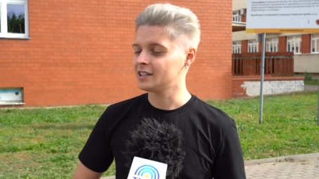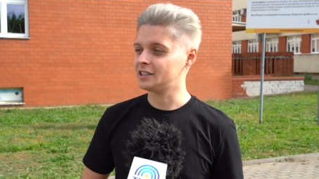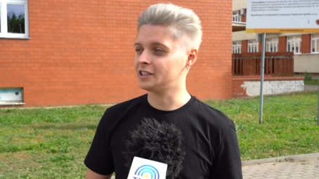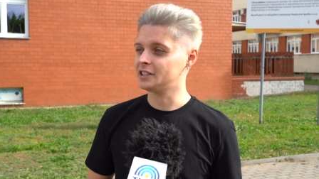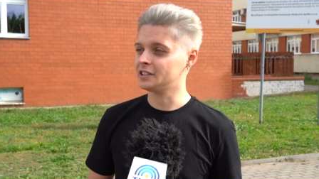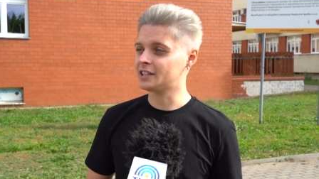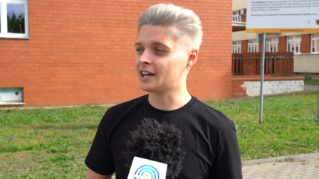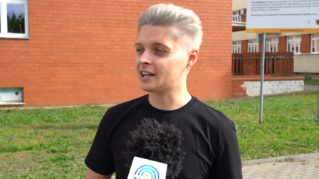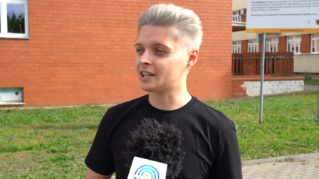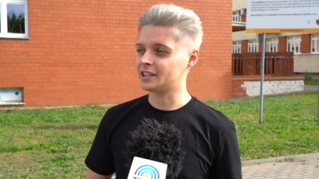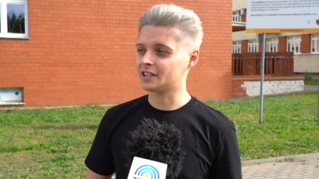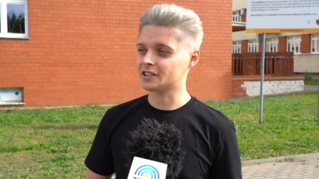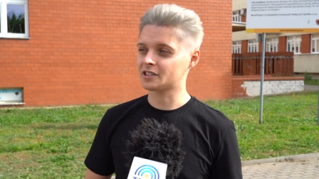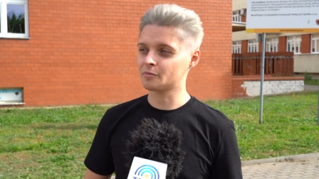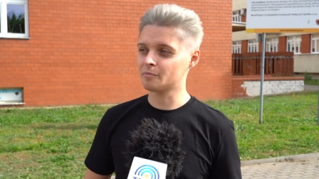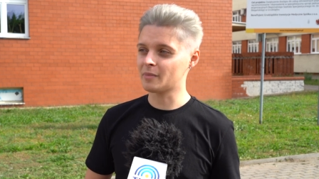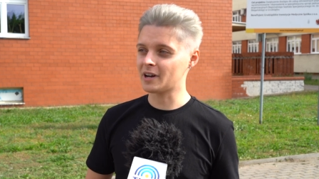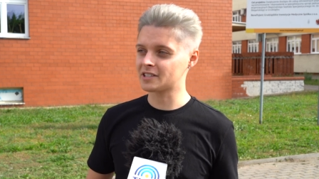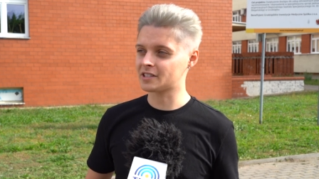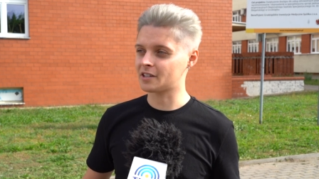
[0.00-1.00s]
I dalej
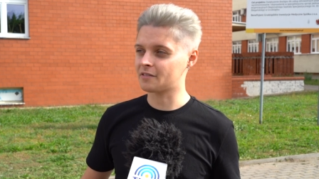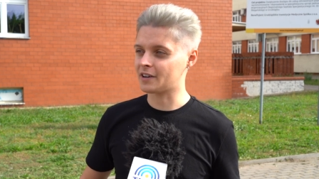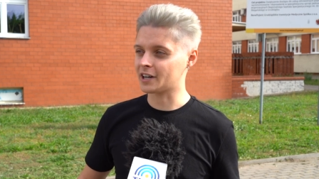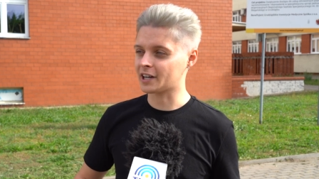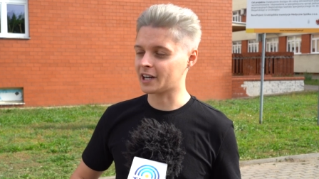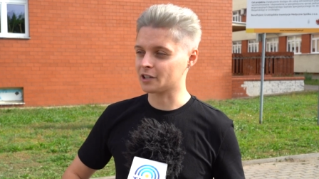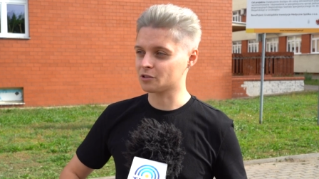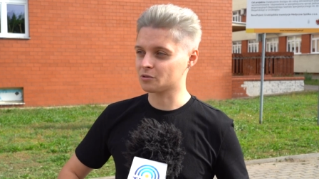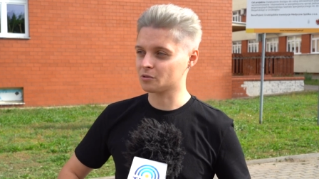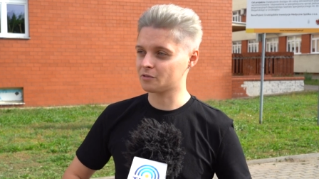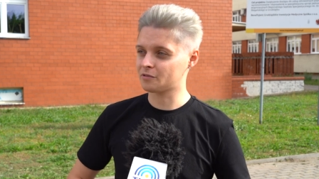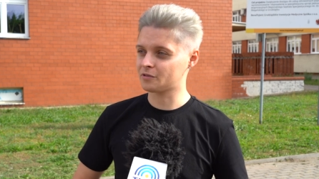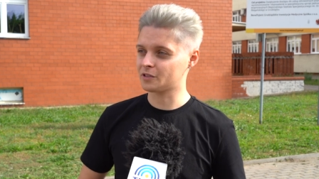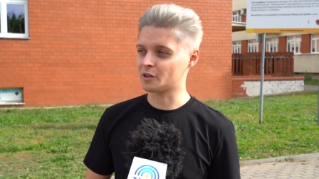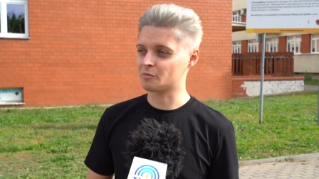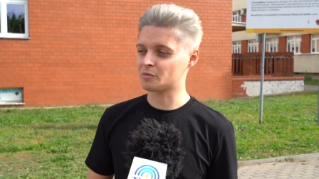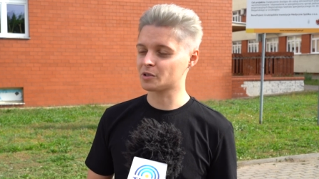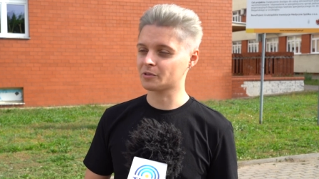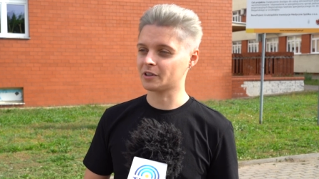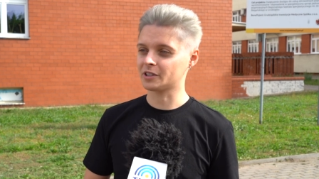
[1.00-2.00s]
jest masa wakatów,
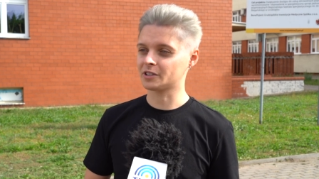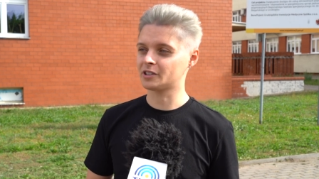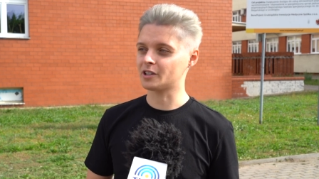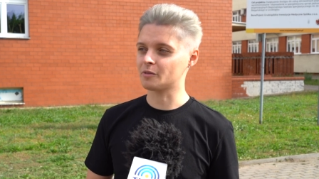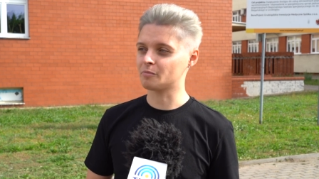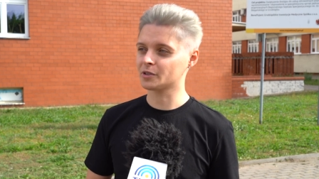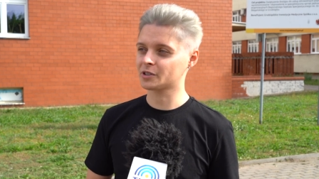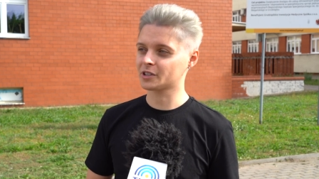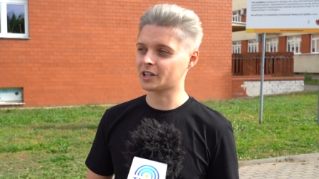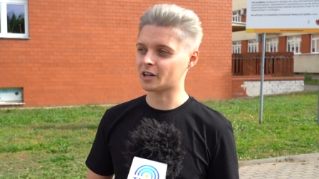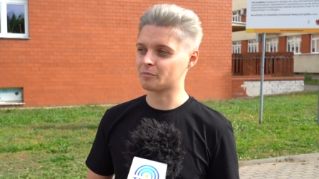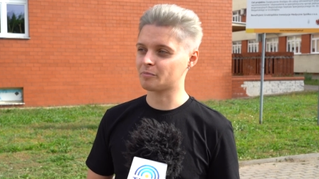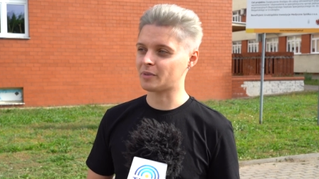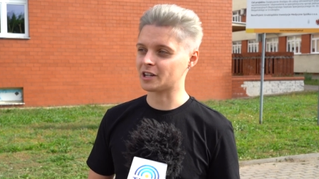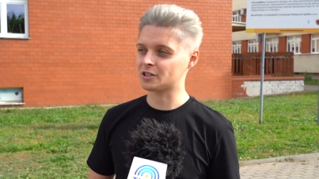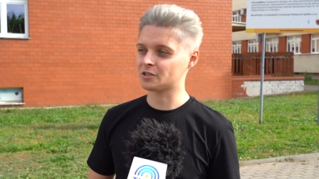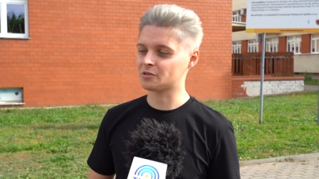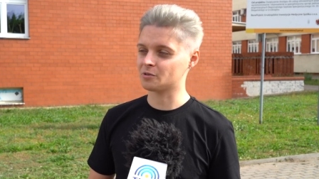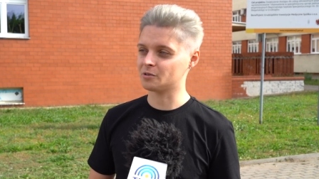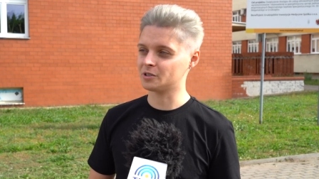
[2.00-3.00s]
na przykład na
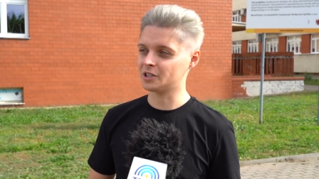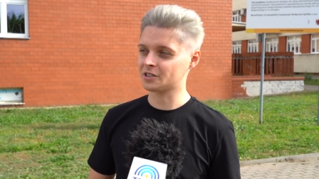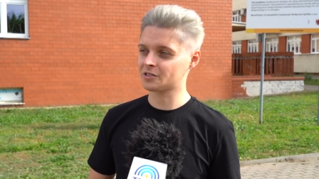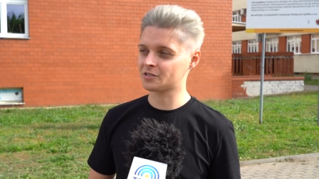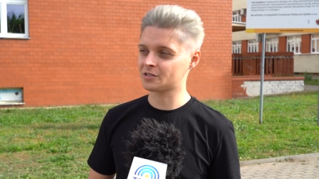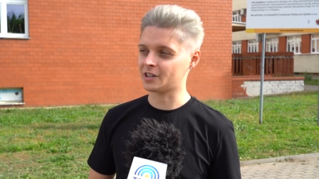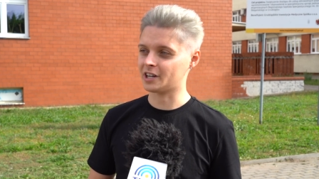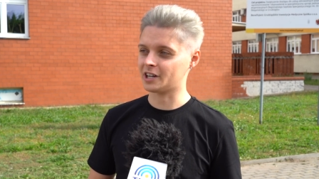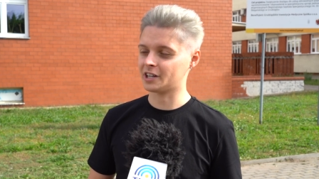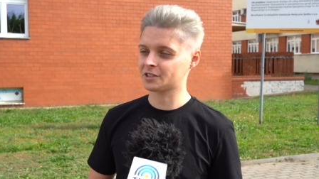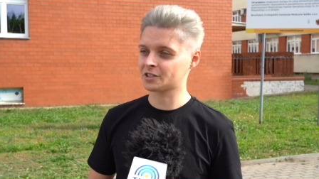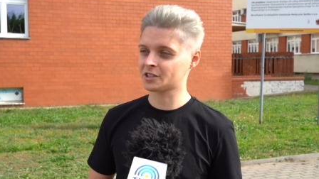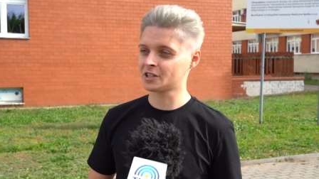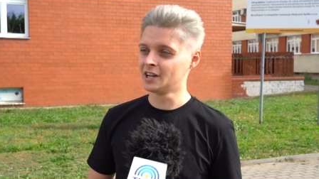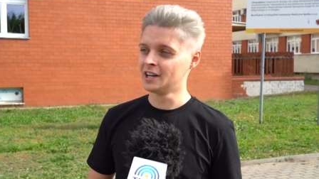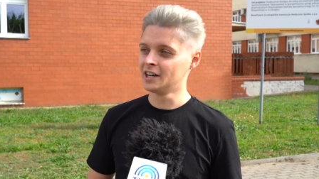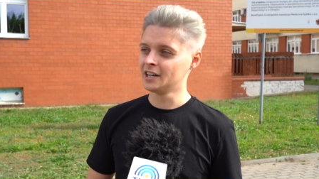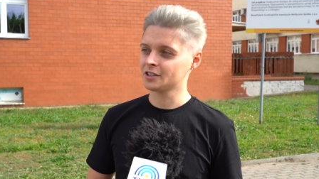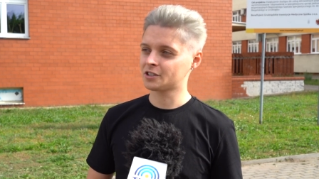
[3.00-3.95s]
Podkarpaciu jest to aż